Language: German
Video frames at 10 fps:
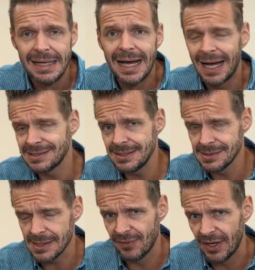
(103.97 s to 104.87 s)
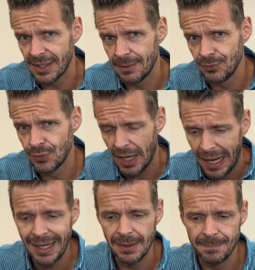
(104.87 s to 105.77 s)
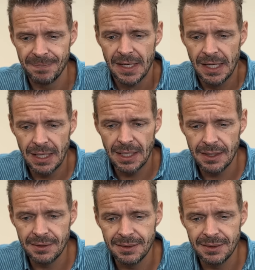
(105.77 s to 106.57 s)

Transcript: hat sich in seinem Wahlkampf vor allem äh,